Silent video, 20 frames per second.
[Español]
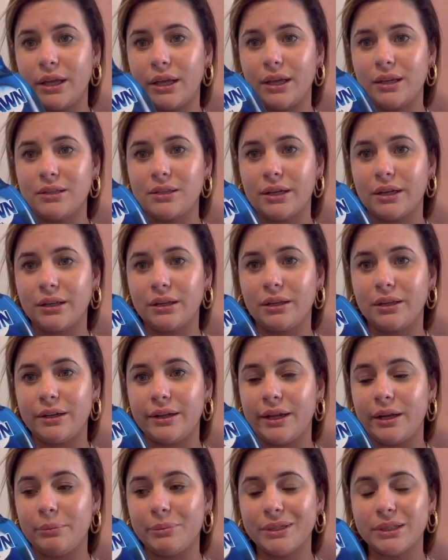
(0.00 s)
esta que tiene
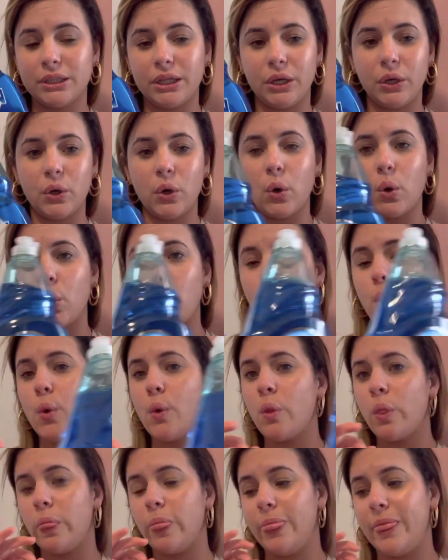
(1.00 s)
el patico,
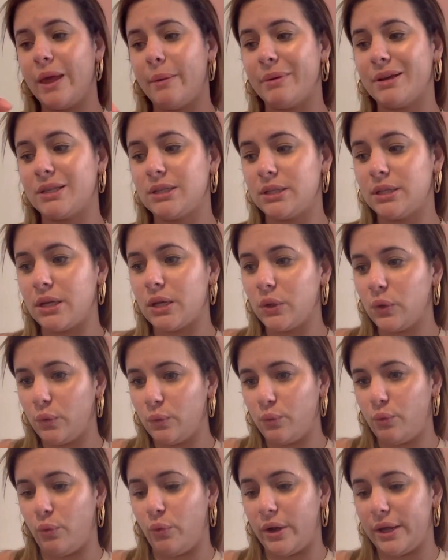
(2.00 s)
demasiado
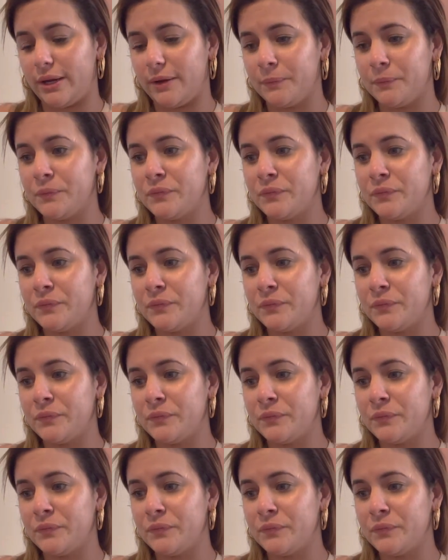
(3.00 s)
buena.